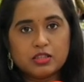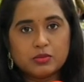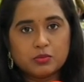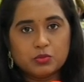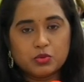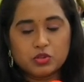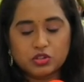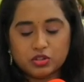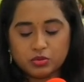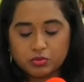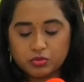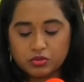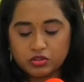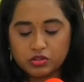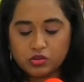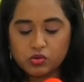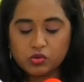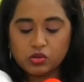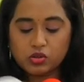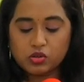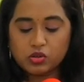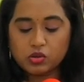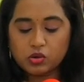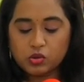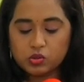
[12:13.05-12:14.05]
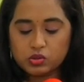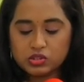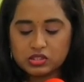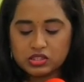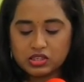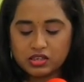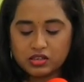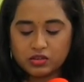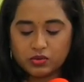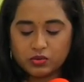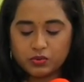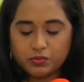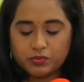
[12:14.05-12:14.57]
முழுக்க முழுக்க உங்களுக்கு
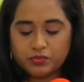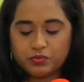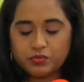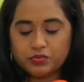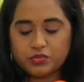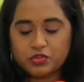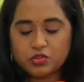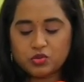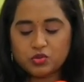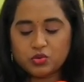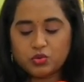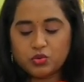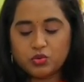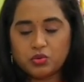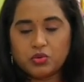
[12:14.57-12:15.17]
க்ளோஸ்டாக இருக்கும் ஸோ